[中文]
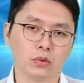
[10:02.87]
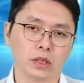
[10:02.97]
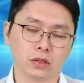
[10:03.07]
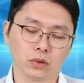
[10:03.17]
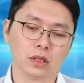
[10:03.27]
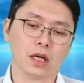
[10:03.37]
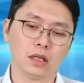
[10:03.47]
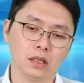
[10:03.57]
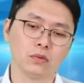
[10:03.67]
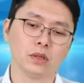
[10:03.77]
尾了，所以他
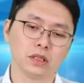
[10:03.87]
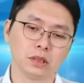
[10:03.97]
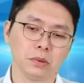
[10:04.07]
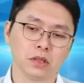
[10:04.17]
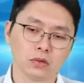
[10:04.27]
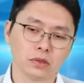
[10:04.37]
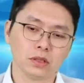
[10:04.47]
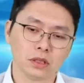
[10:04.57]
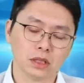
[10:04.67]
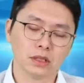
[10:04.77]
认为，即便公
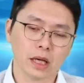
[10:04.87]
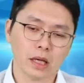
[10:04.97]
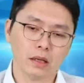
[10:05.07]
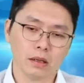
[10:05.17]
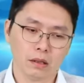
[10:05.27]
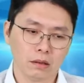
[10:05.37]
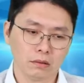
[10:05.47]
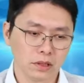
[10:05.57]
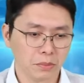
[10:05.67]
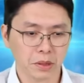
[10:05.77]
司现在啊
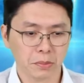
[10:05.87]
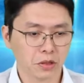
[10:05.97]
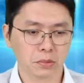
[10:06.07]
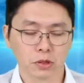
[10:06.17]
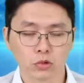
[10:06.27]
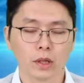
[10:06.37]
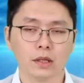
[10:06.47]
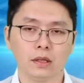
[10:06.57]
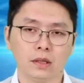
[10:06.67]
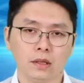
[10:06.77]
前面没有什么赚，
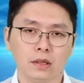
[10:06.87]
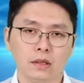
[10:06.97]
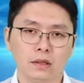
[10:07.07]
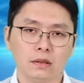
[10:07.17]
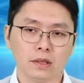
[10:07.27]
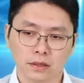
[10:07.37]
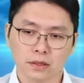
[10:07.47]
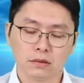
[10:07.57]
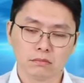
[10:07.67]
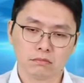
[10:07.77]
但
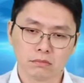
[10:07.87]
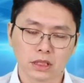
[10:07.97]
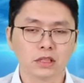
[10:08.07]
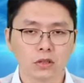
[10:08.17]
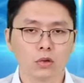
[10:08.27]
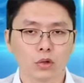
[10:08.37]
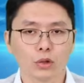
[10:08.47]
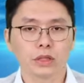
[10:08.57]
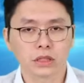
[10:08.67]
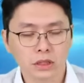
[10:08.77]
是这是一种回
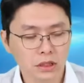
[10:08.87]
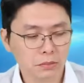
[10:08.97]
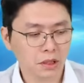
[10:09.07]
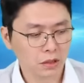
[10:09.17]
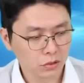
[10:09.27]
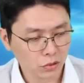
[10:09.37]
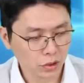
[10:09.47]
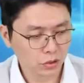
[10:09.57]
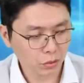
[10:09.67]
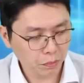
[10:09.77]
馈的心情嘛。所以就